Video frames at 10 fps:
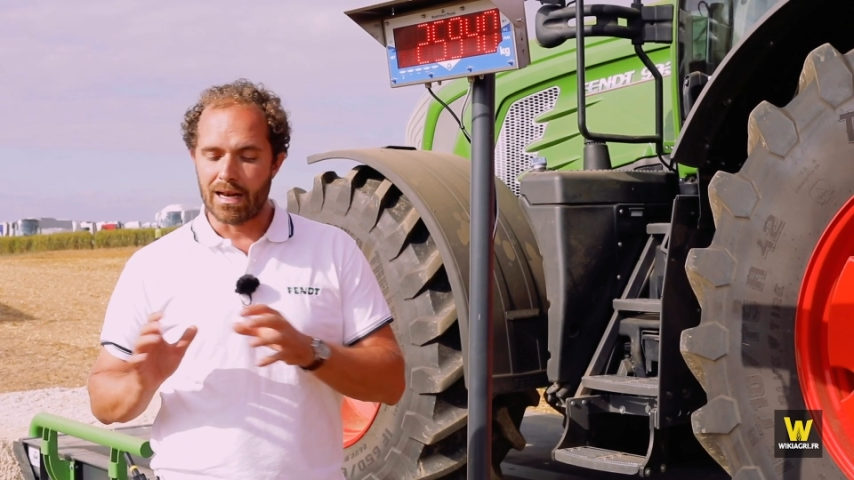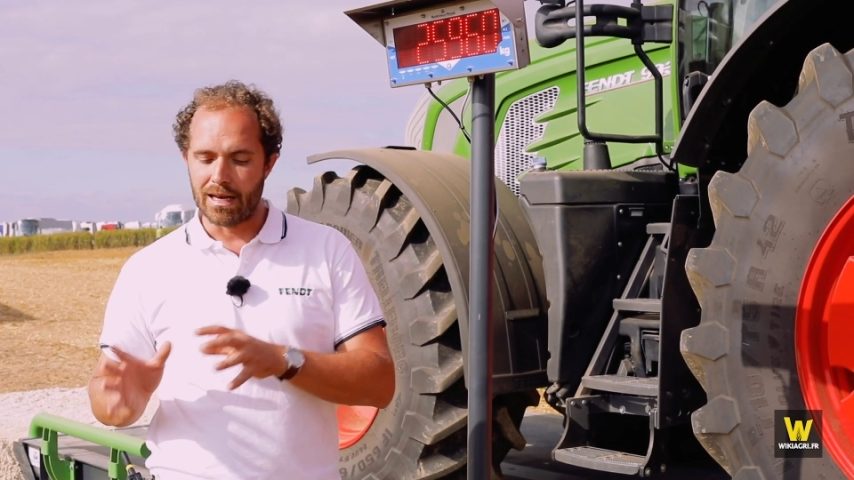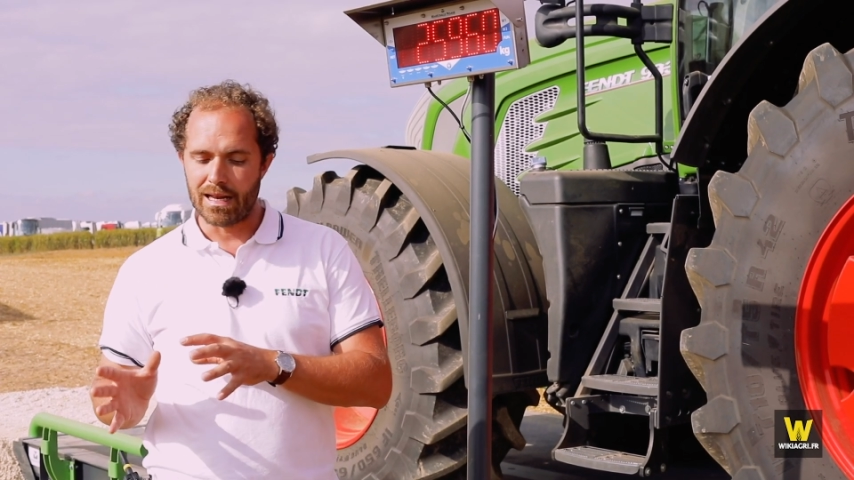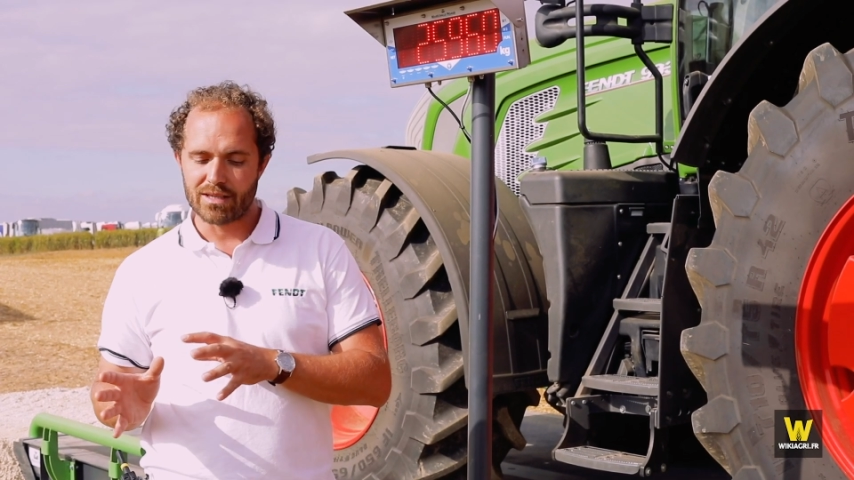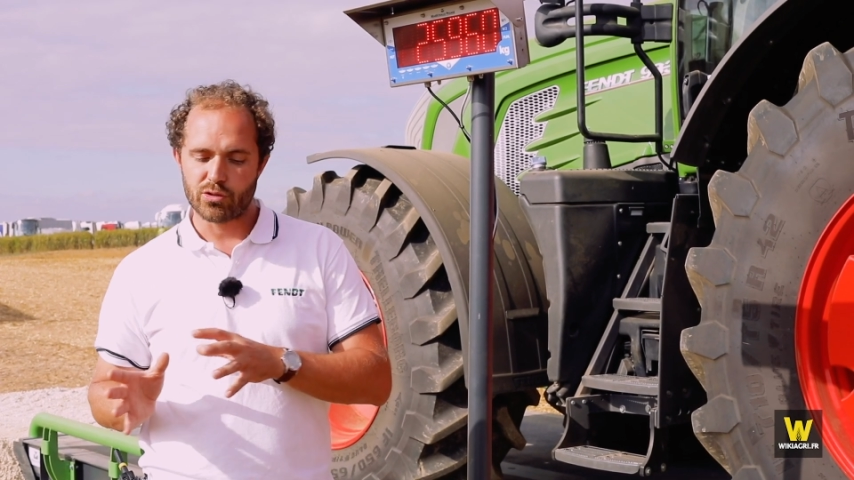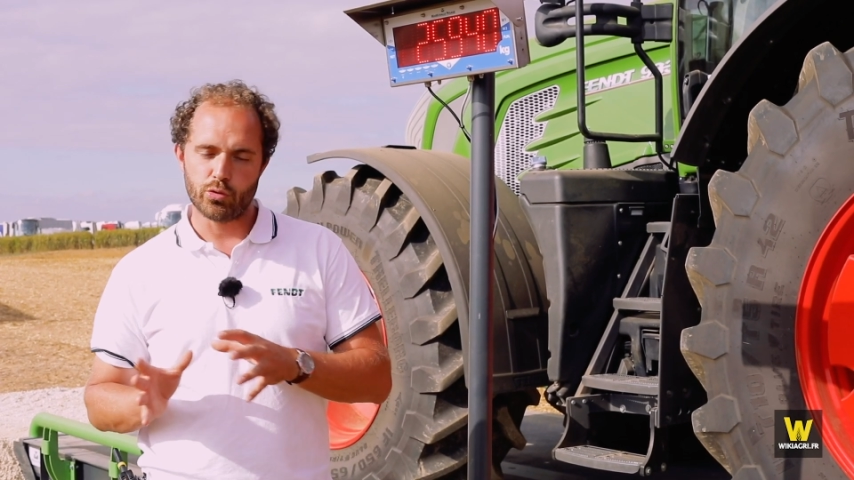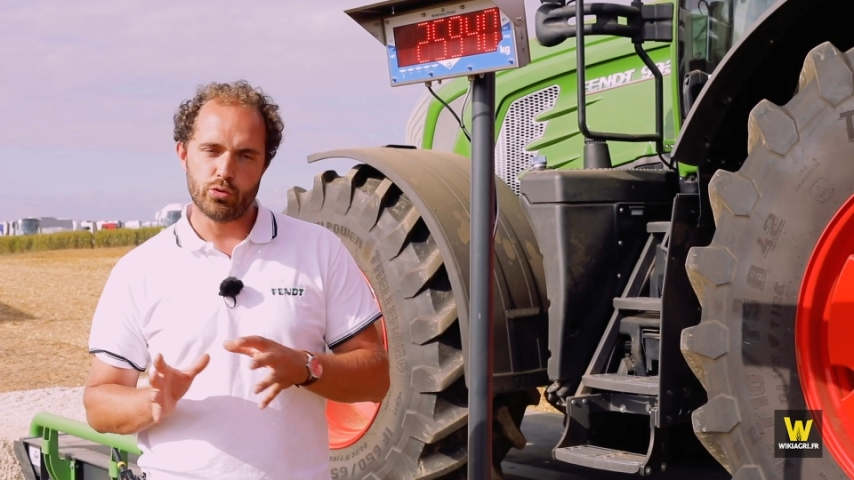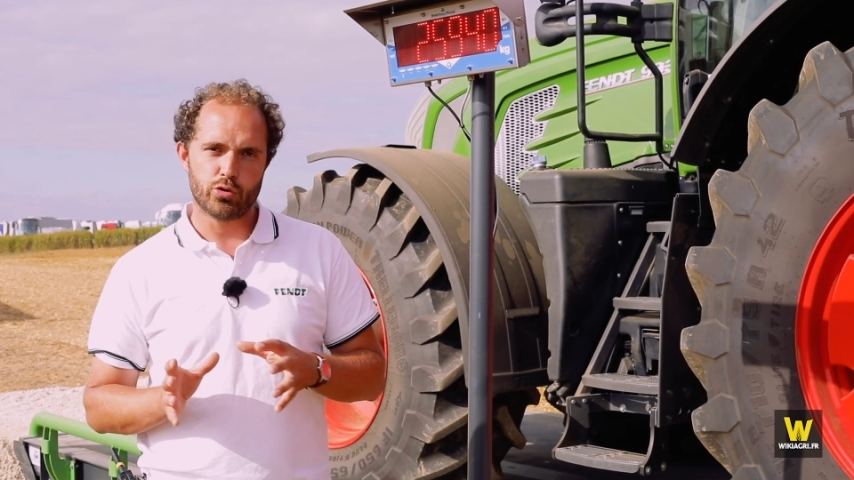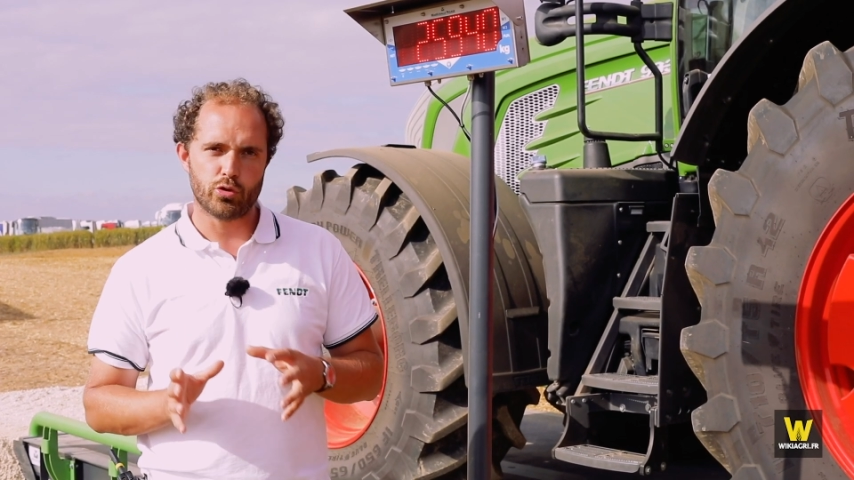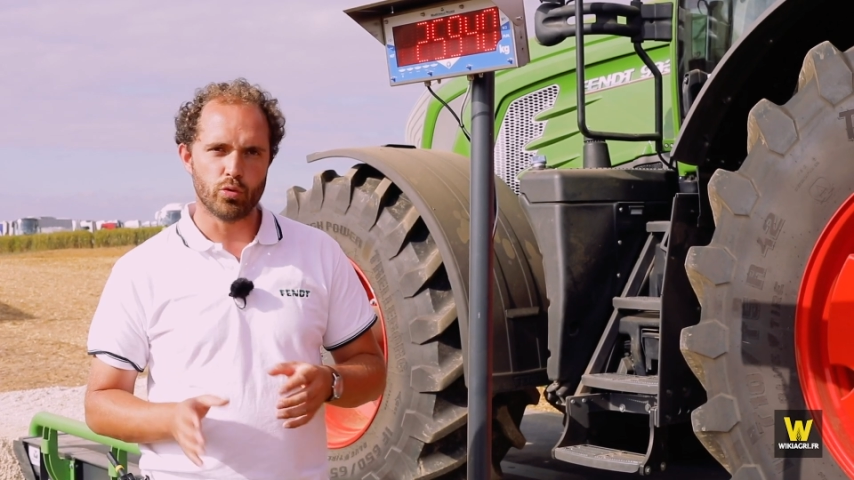la
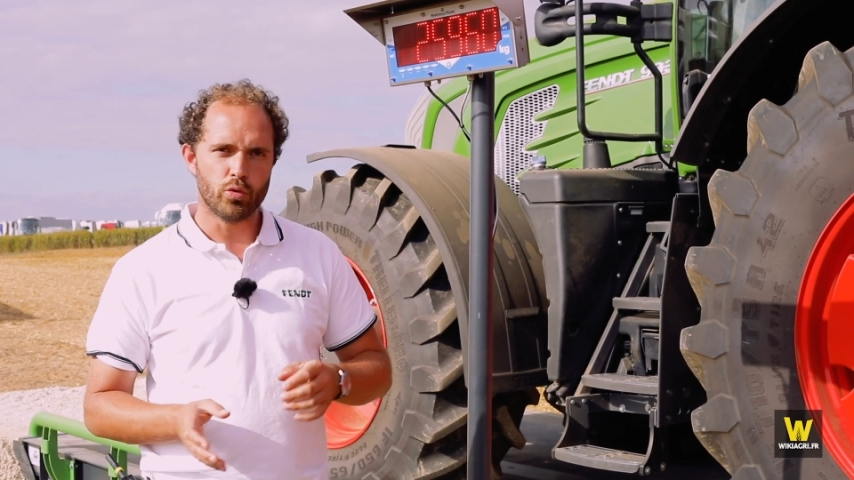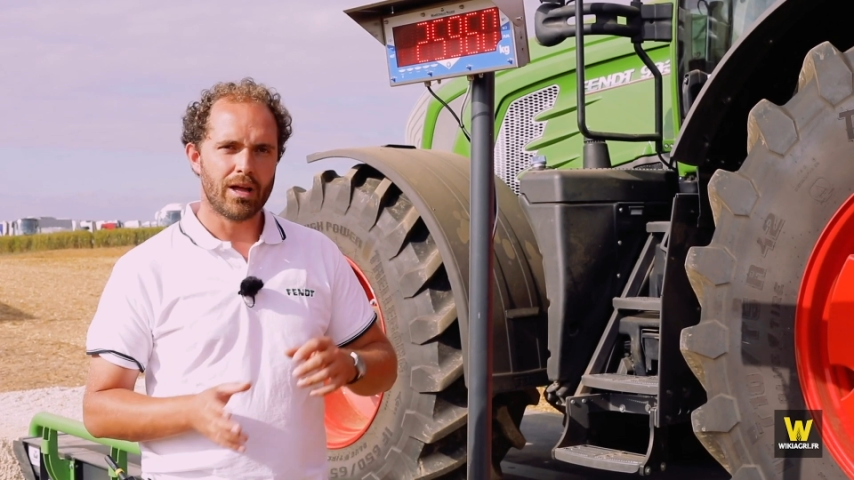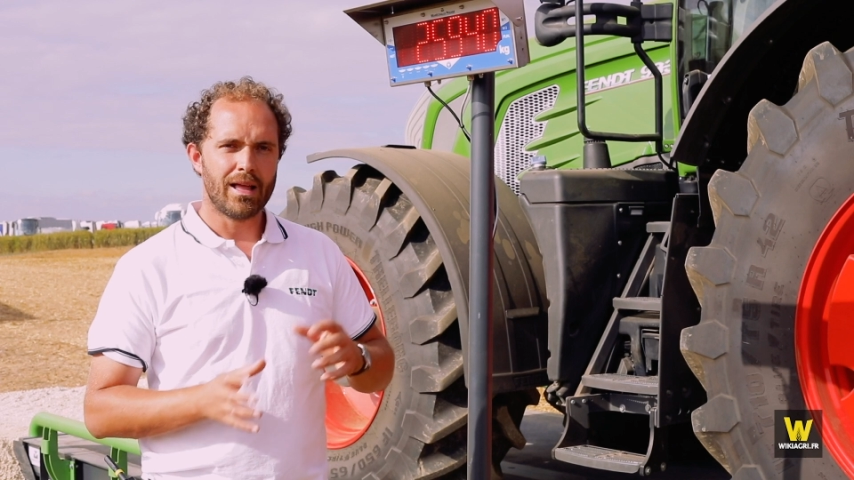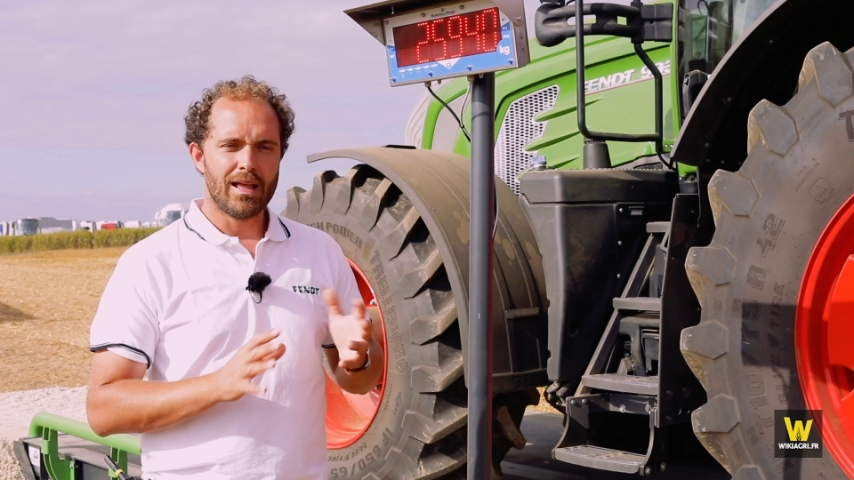solution